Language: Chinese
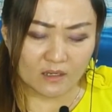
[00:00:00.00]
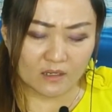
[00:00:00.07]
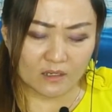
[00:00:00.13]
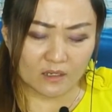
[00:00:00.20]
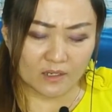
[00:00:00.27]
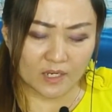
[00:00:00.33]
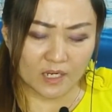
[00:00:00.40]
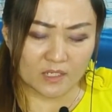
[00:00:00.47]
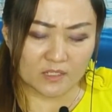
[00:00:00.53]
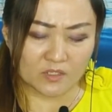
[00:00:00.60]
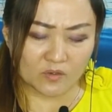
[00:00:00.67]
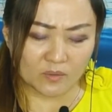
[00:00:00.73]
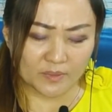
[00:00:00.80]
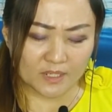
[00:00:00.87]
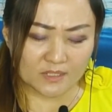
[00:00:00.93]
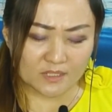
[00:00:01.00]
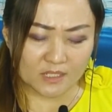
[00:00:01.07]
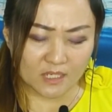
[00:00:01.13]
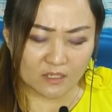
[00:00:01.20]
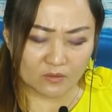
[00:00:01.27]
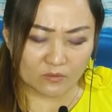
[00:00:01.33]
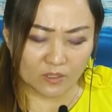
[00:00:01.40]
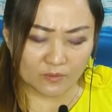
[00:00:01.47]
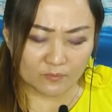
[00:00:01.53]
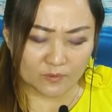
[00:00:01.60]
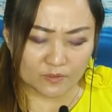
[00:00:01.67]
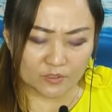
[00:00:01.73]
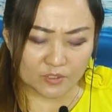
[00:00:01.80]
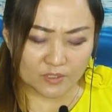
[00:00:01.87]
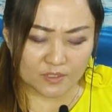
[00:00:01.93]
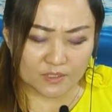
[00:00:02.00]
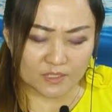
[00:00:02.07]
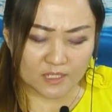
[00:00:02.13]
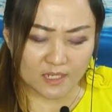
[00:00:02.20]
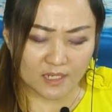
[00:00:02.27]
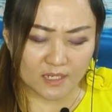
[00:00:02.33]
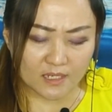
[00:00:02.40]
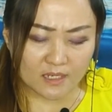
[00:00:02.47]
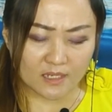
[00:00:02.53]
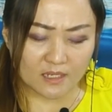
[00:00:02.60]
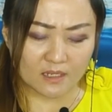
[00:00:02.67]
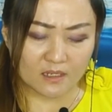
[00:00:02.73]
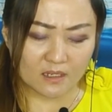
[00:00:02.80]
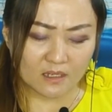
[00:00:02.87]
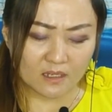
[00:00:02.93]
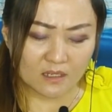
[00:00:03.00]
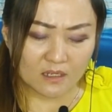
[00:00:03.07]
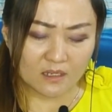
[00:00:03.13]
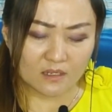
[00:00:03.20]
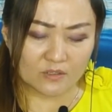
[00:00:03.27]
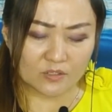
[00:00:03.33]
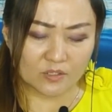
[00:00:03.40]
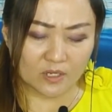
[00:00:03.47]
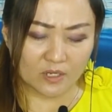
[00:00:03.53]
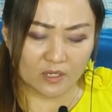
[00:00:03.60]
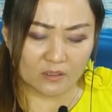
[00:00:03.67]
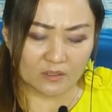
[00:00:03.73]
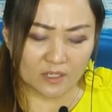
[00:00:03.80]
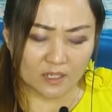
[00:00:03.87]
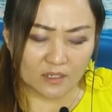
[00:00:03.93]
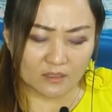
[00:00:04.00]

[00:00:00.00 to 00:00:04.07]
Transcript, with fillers: 哦，医治我们的心恢复纯洁，所有